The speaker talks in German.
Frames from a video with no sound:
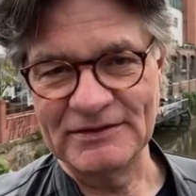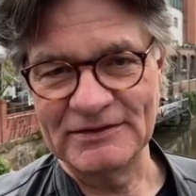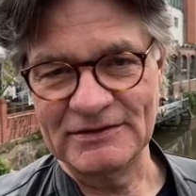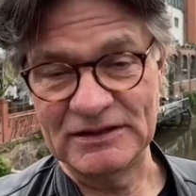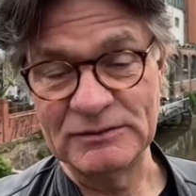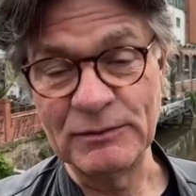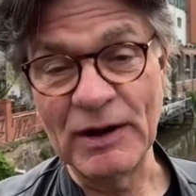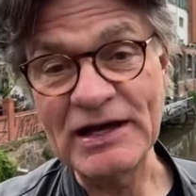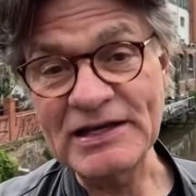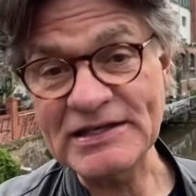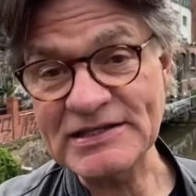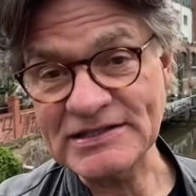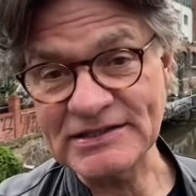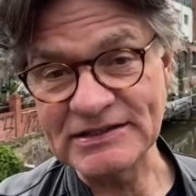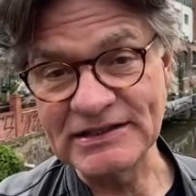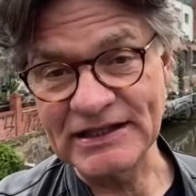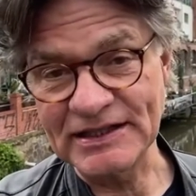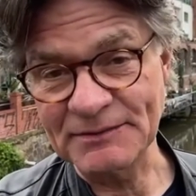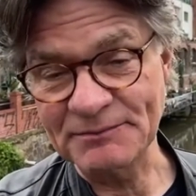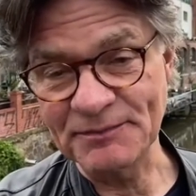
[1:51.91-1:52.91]
Die meisten
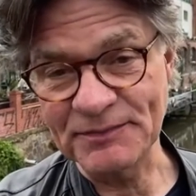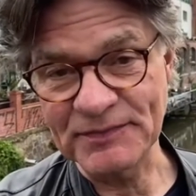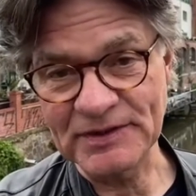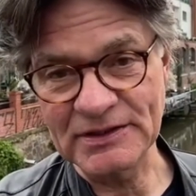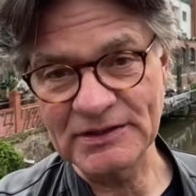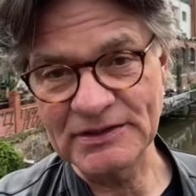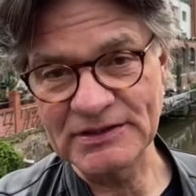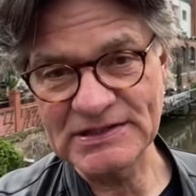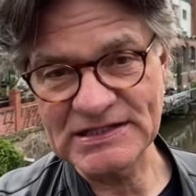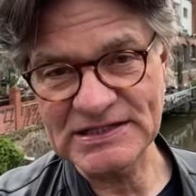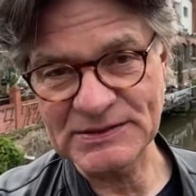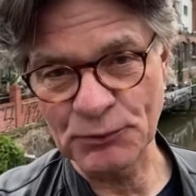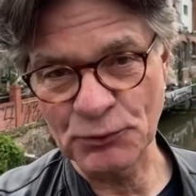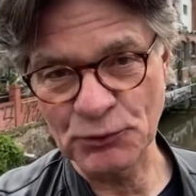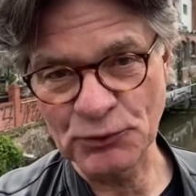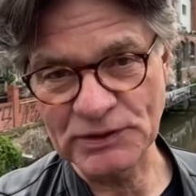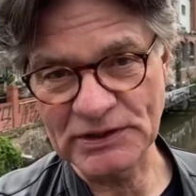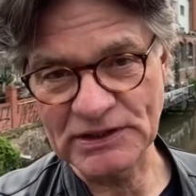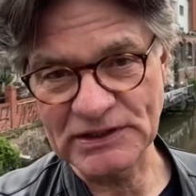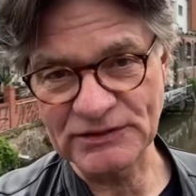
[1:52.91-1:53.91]
leben
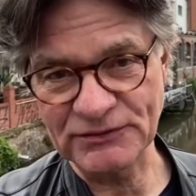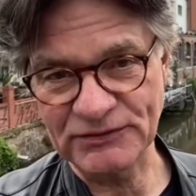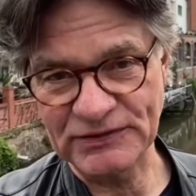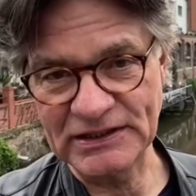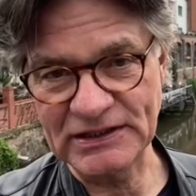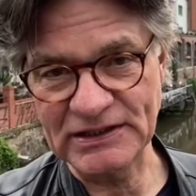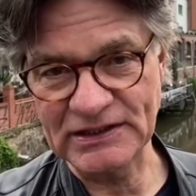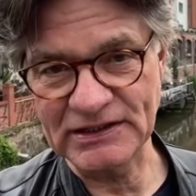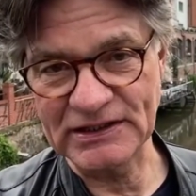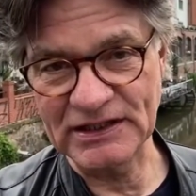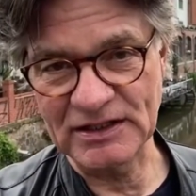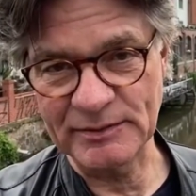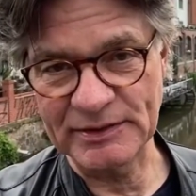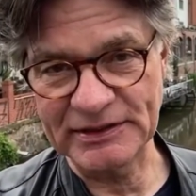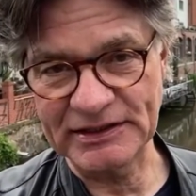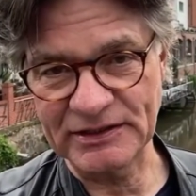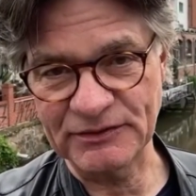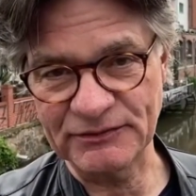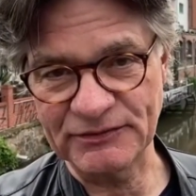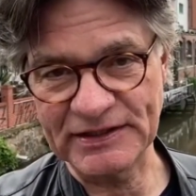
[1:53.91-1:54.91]
200, 400
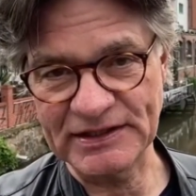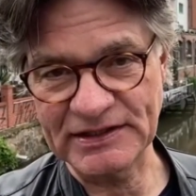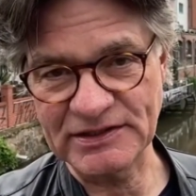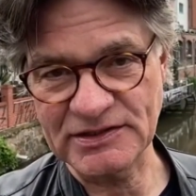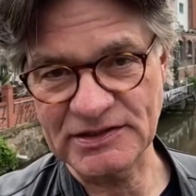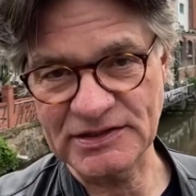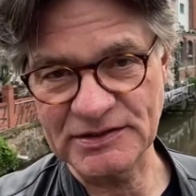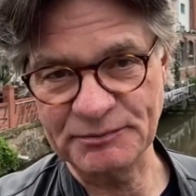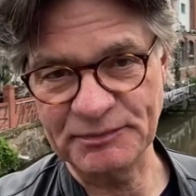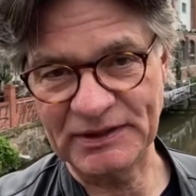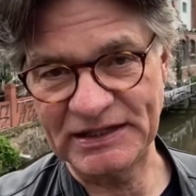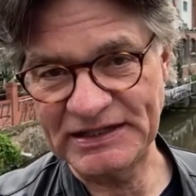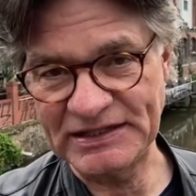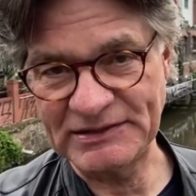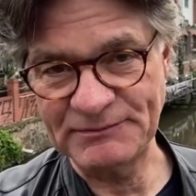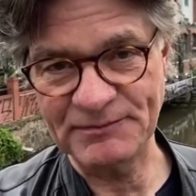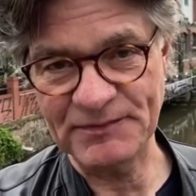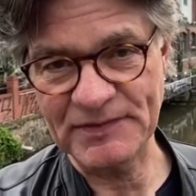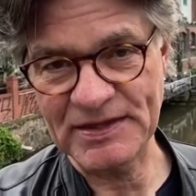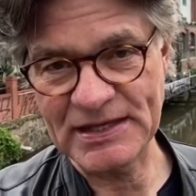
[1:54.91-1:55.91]
Kilometer entfernt,
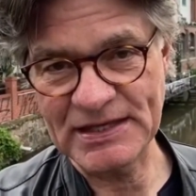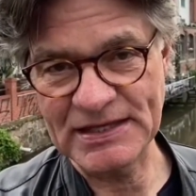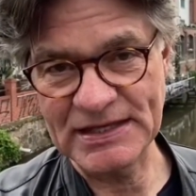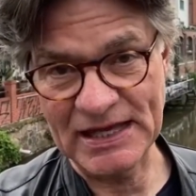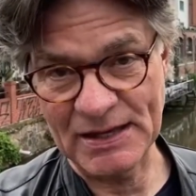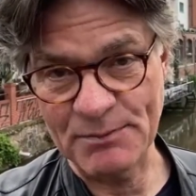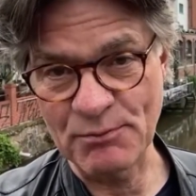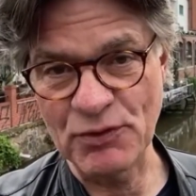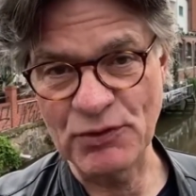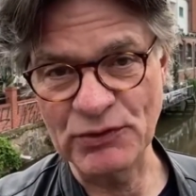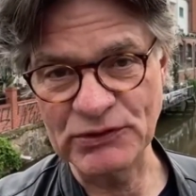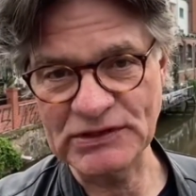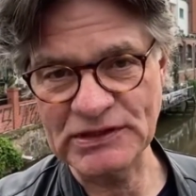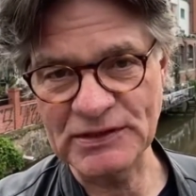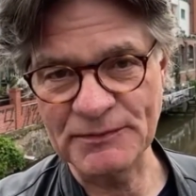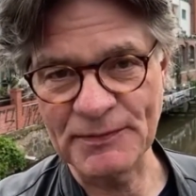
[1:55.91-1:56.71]
Berlin, Hamburg.